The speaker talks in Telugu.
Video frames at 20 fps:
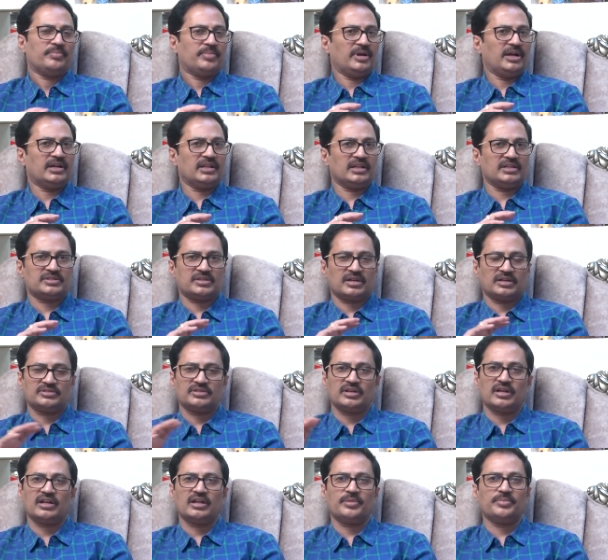బయటికి
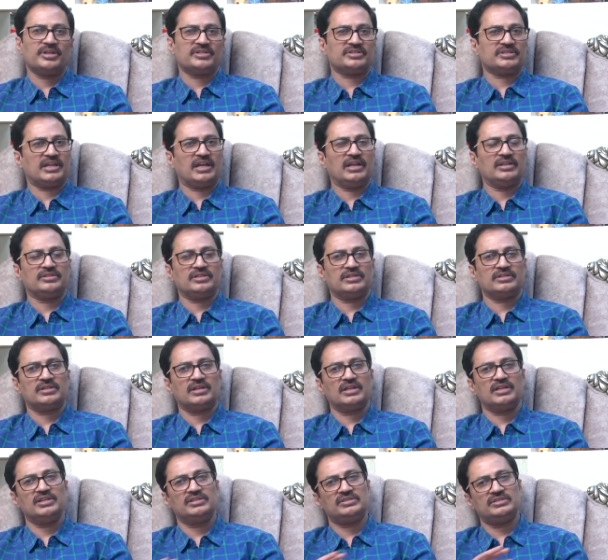స్ట్రక్చరల్గా మీరు స్కాన్
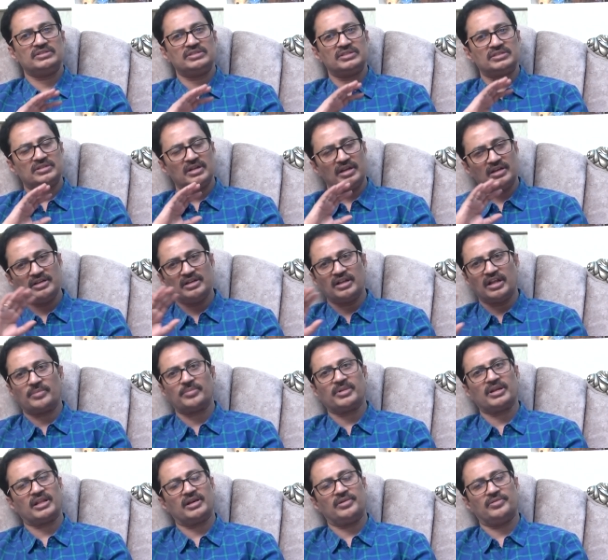చేసినా ఈసీజీ e తీసినా అన్నీ
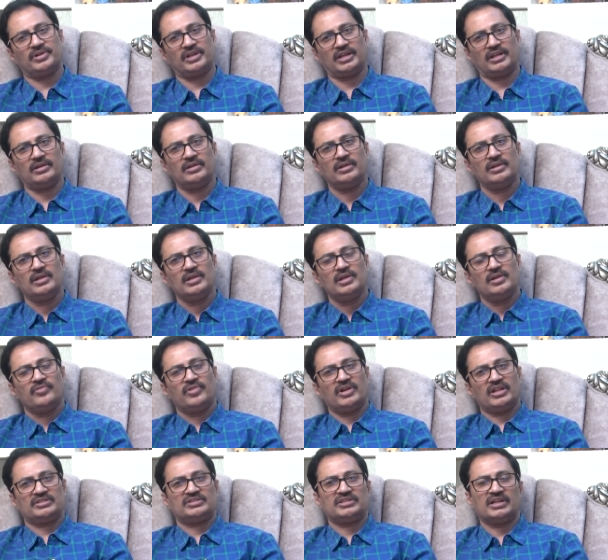నార్మల్గానే ఉంటాయి
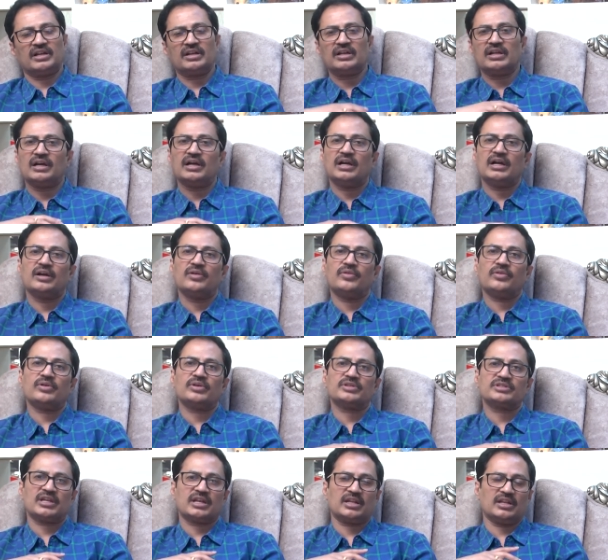వాళ్ళకి సడన్గా
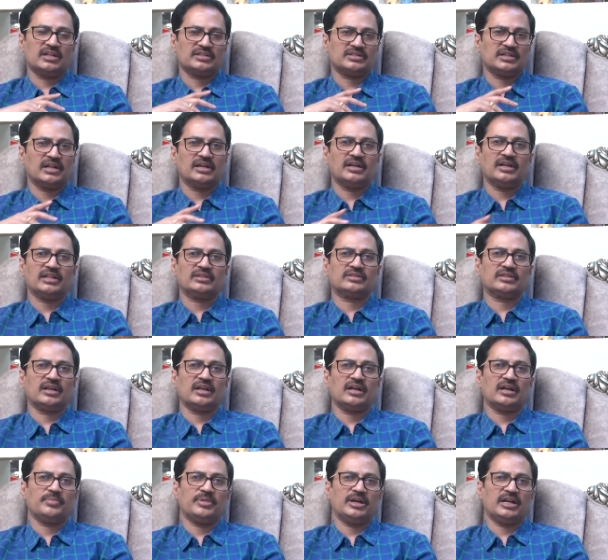ఒక్కొక్కసారి ఇలా సడన్
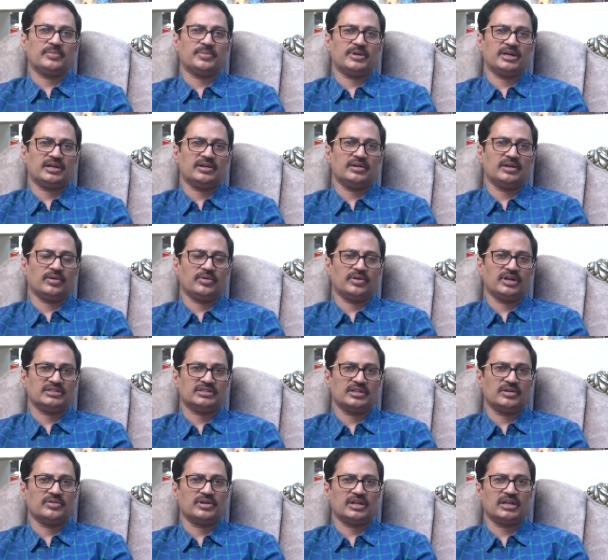డెత్లాగా బయటపడేటువంటి
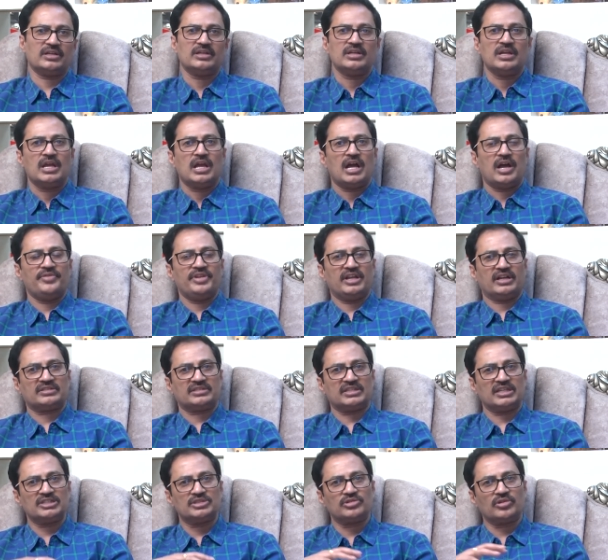అవకాశాలు ఉంటాయి అవి
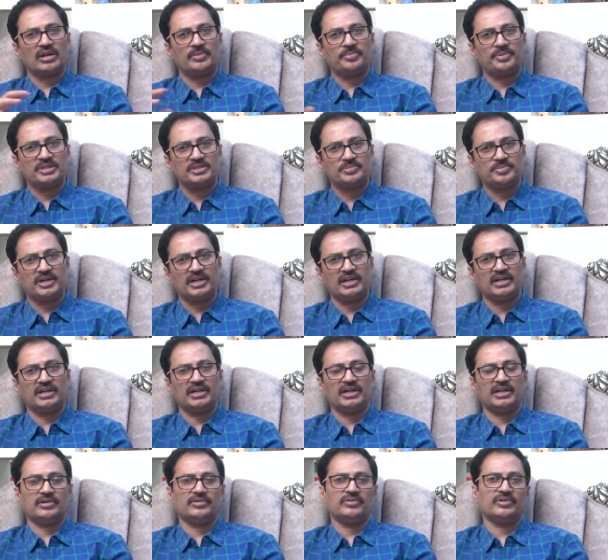ఎక్సర్సైజ్ ద్వారా
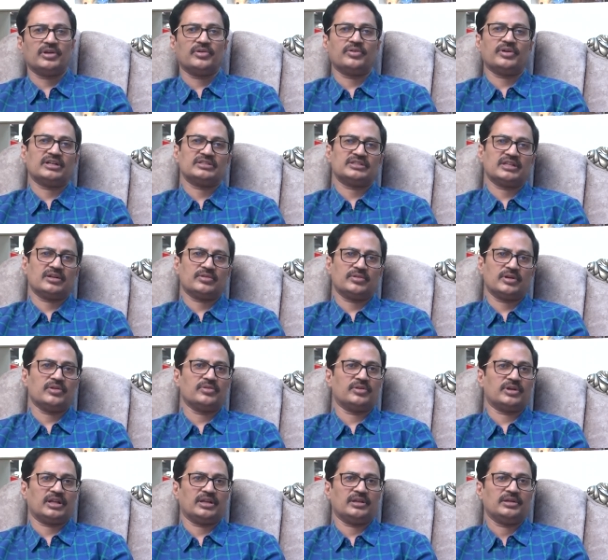అయ్యేటువంటి అవకాశాలు కూడా
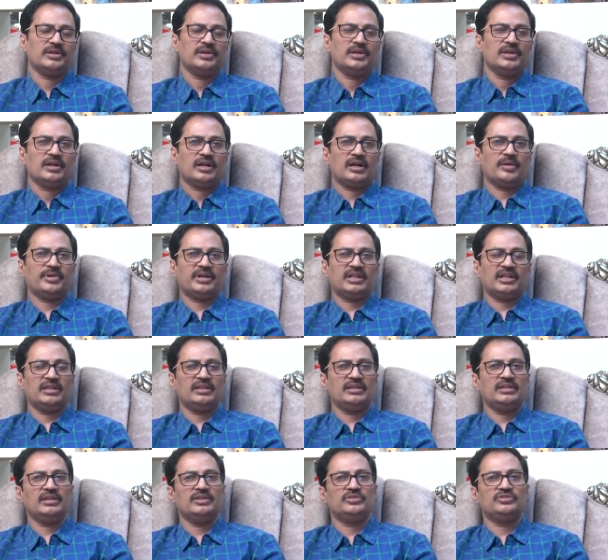ఉంటాయి కాబట్టి
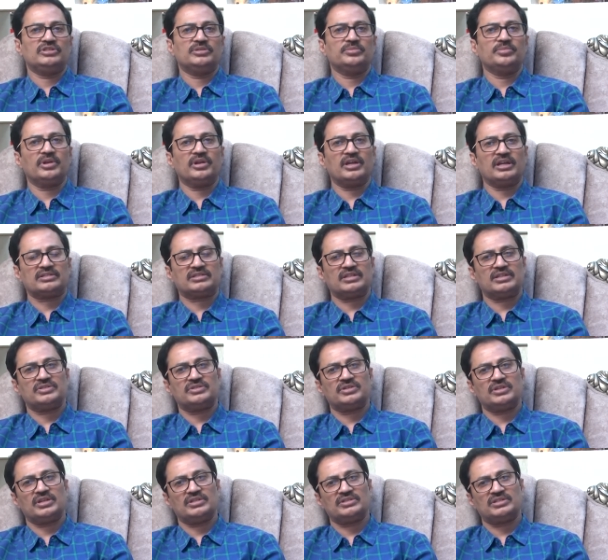ఈ జిమ్లో ఎక్సర్సైజ్
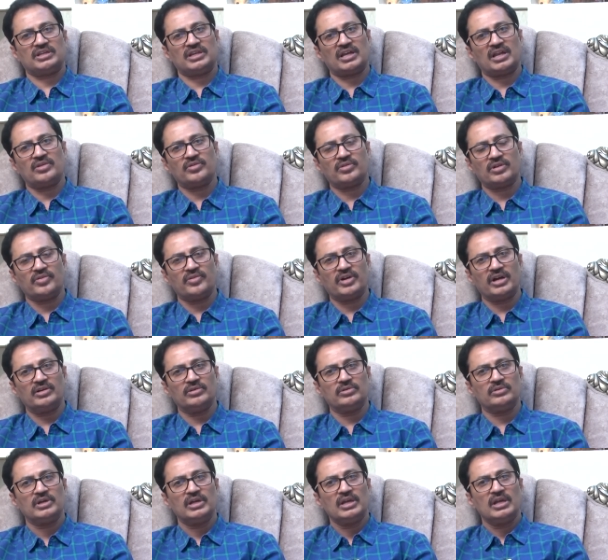చే చేయాలనుకునే
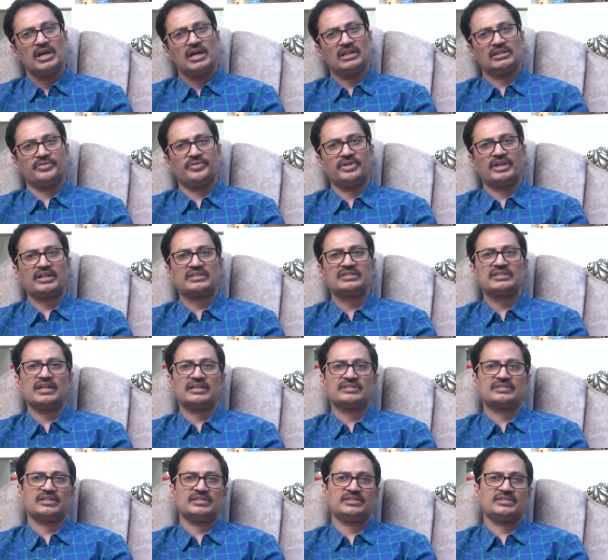వాళ్ళు అంత విగ్రస్గా
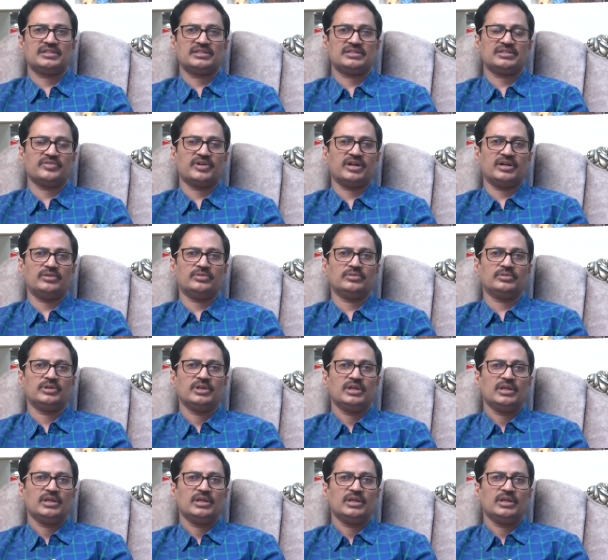ఎక్సర్సైజ్ చేసేవాళ్ళు